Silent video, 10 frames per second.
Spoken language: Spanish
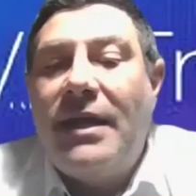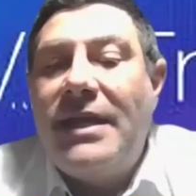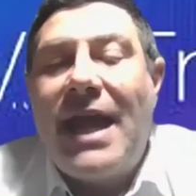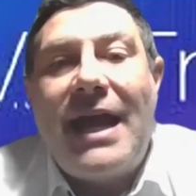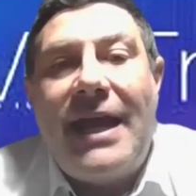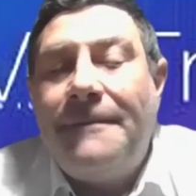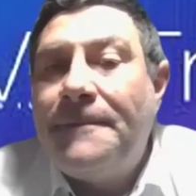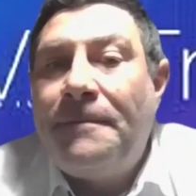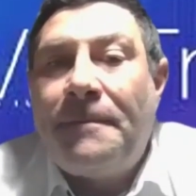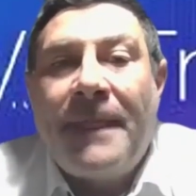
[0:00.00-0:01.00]
Y ahí
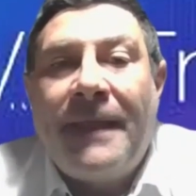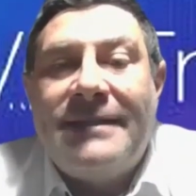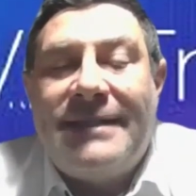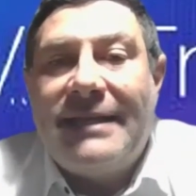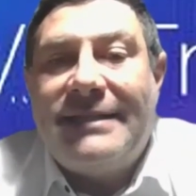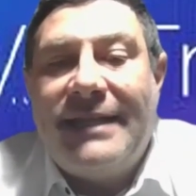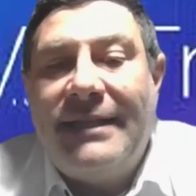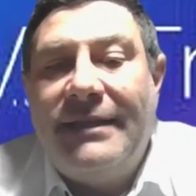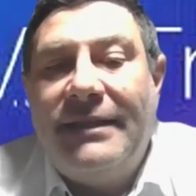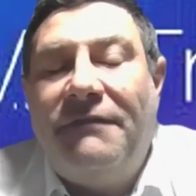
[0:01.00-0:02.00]
se
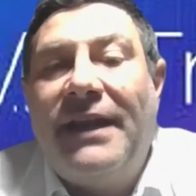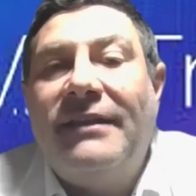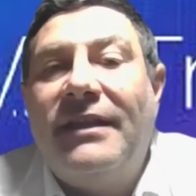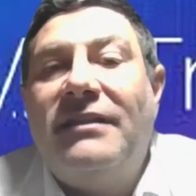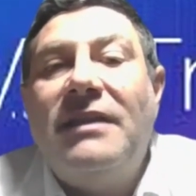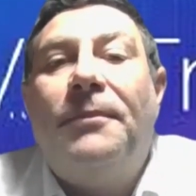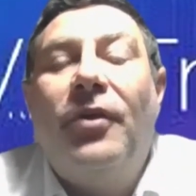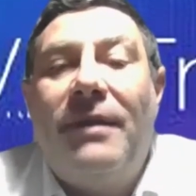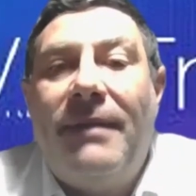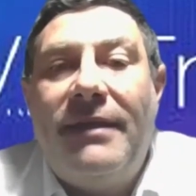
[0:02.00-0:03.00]
hacen diferentes
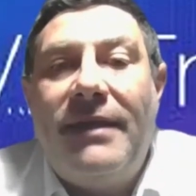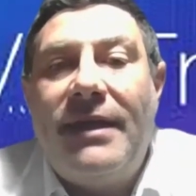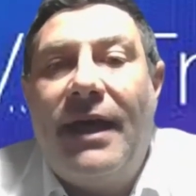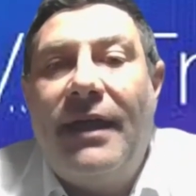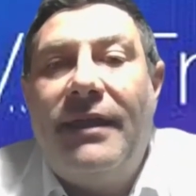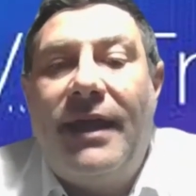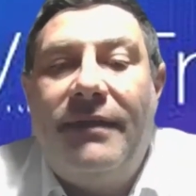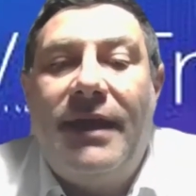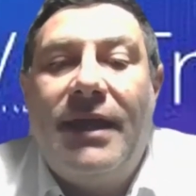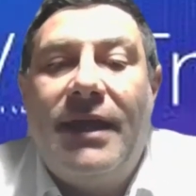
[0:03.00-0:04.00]
tipos de medidas
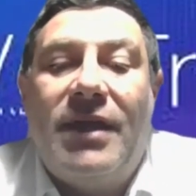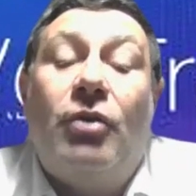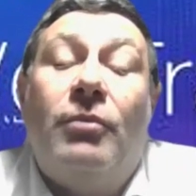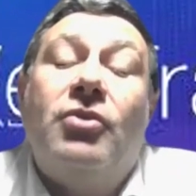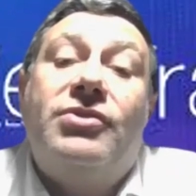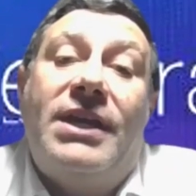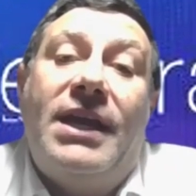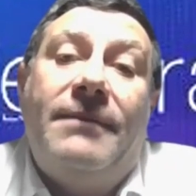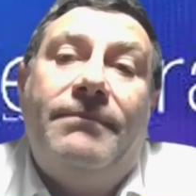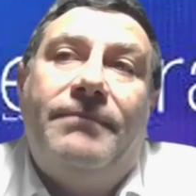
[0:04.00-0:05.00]
de, cómo se,